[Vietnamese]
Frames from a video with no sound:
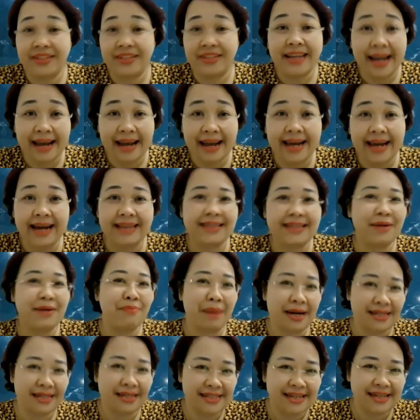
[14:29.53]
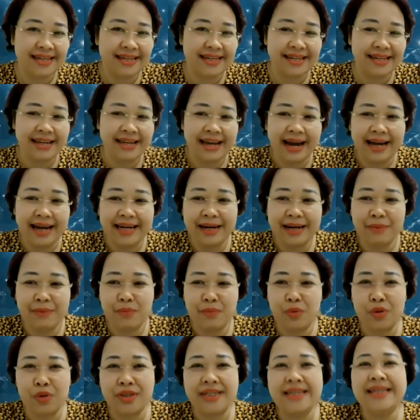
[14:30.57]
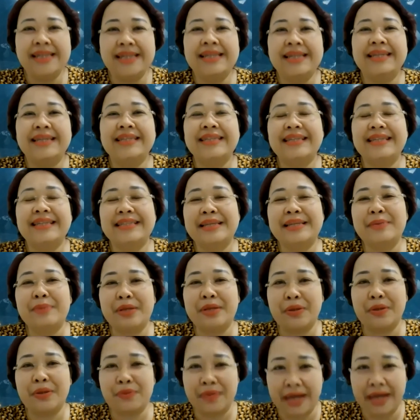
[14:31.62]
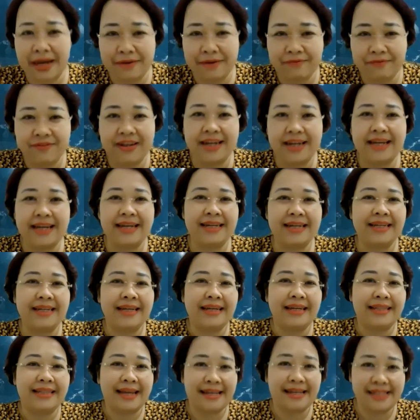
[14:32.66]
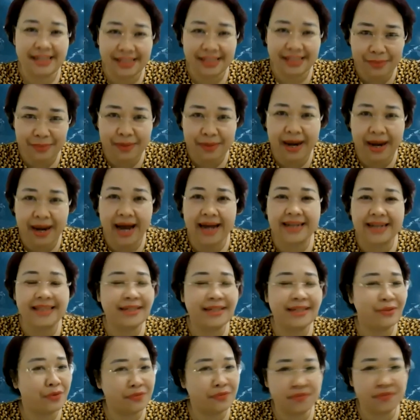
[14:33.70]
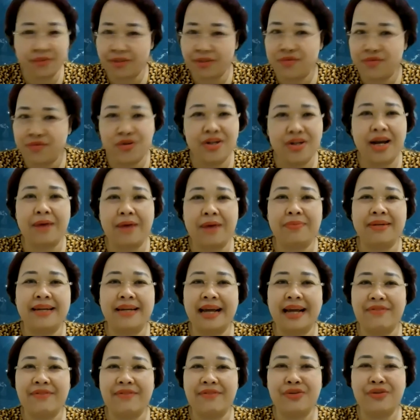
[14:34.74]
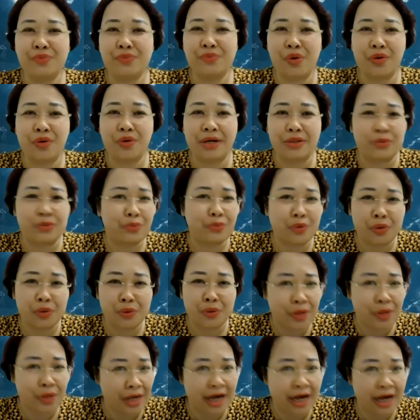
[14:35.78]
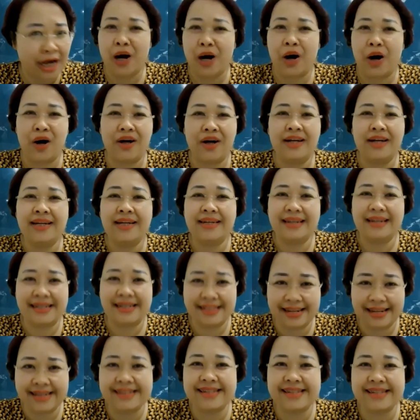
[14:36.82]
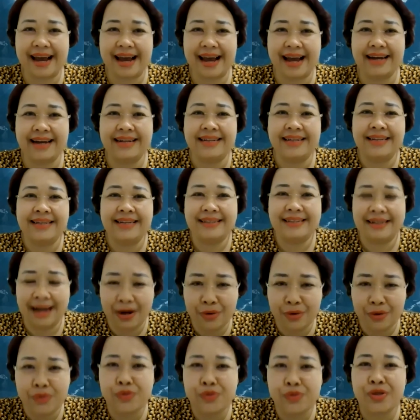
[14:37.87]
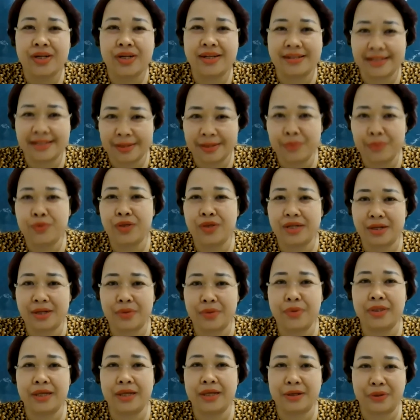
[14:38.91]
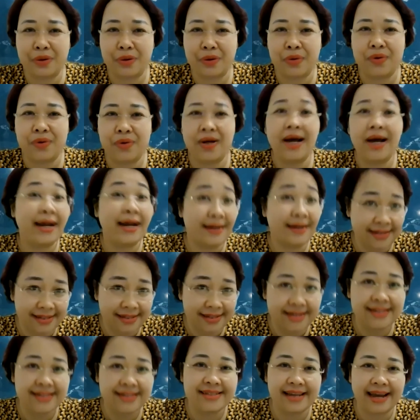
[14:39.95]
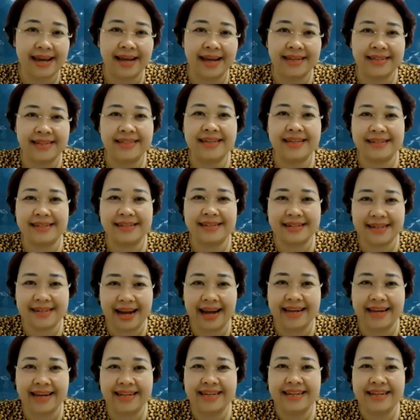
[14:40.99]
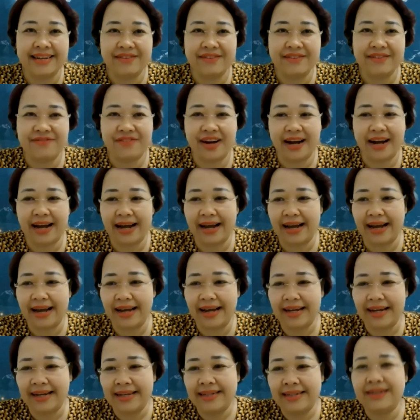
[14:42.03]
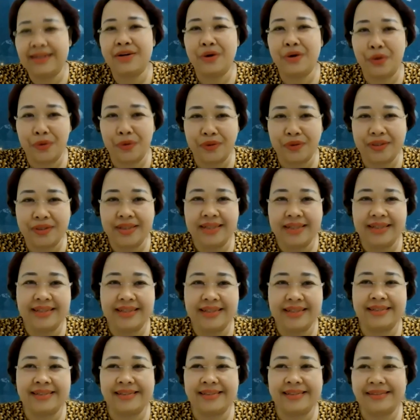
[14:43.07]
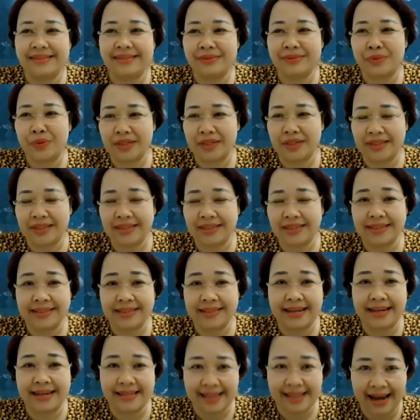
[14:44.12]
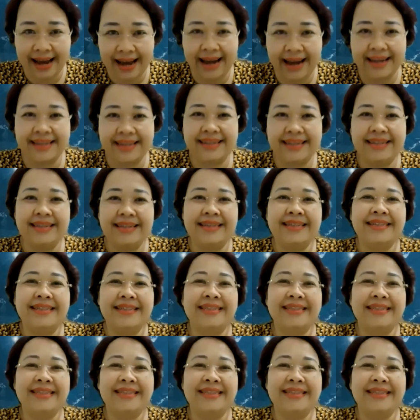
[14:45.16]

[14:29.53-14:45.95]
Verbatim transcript: vấn đề hay thắc mắc gì hay là muốn ờ, tìm hiểu thêm về tài chính tâm an thì cũng cứ vui lòng liên hệ với chúng tôi là chúng tôi luôn ở đó để sẵn sàng được hầu chuyện được tiếp chuyện các quý thầy cô hay được chia sẻ những kiến thức này và cơ hội ờ, của ừ, thầy Thái